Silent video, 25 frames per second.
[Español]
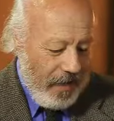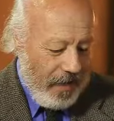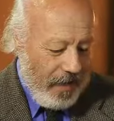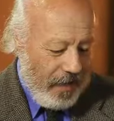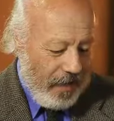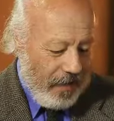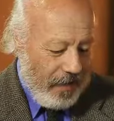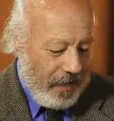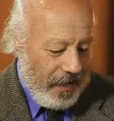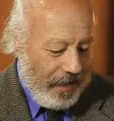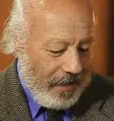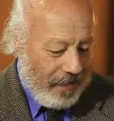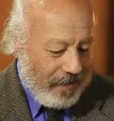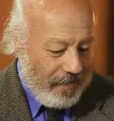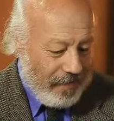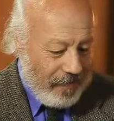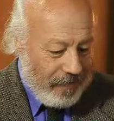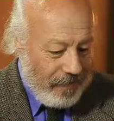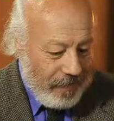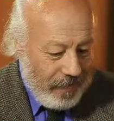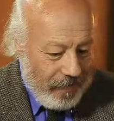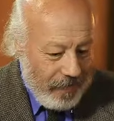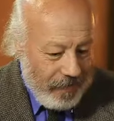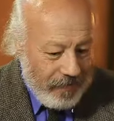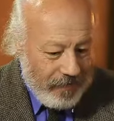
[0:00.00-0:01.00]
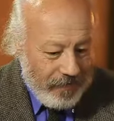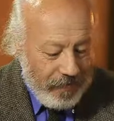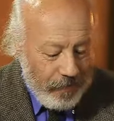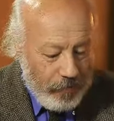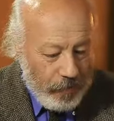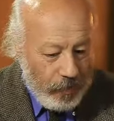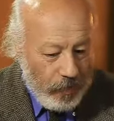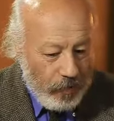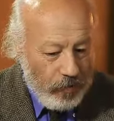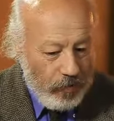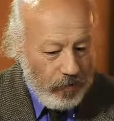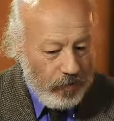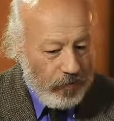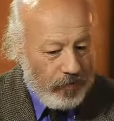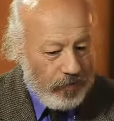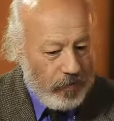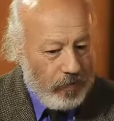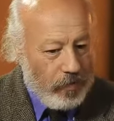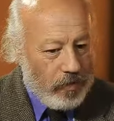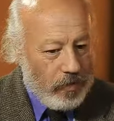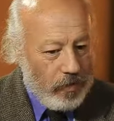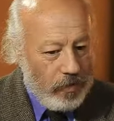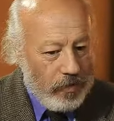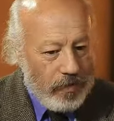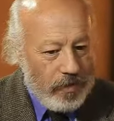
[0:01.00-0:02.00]
Eh, en Chile se produce
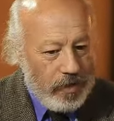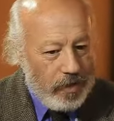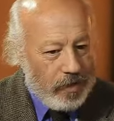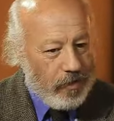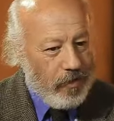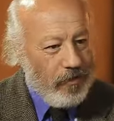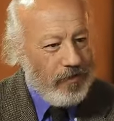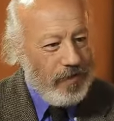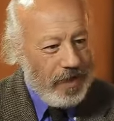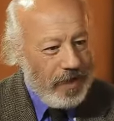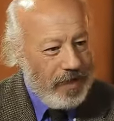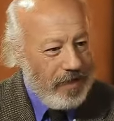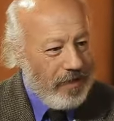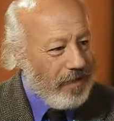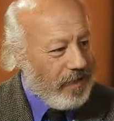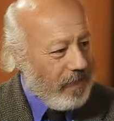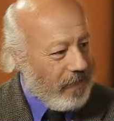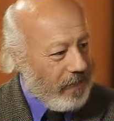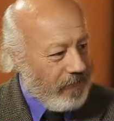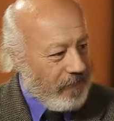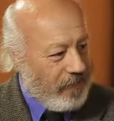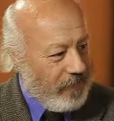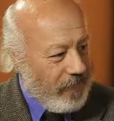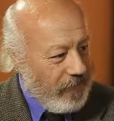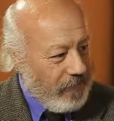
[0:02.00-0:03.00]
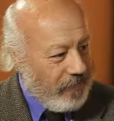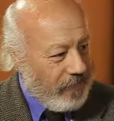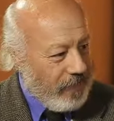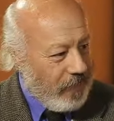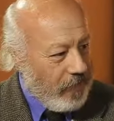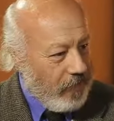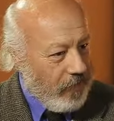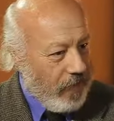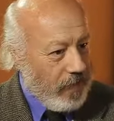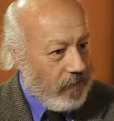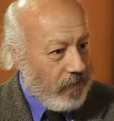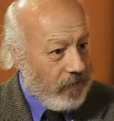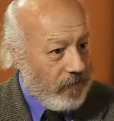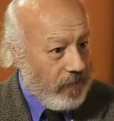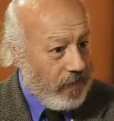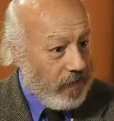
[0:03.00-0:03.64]
un contexto bien interesante en los años